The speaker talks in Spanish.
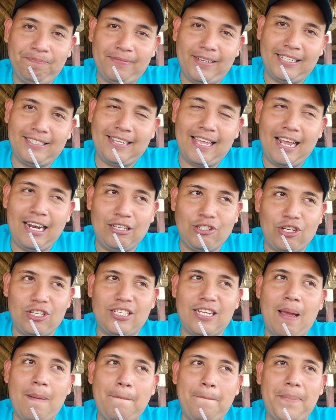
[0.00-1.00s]
de esta
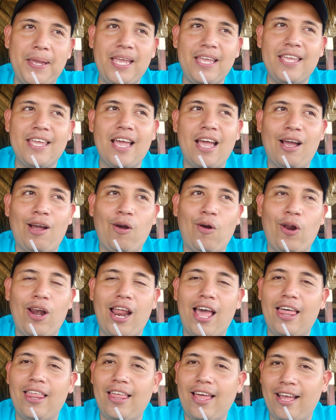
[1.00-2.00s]
deliciosa piña
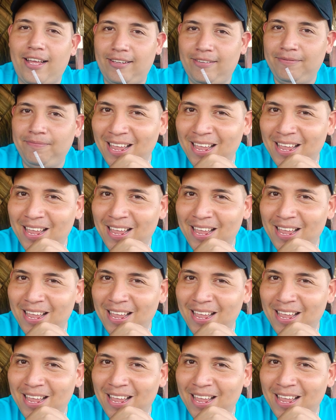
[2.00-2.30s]
colada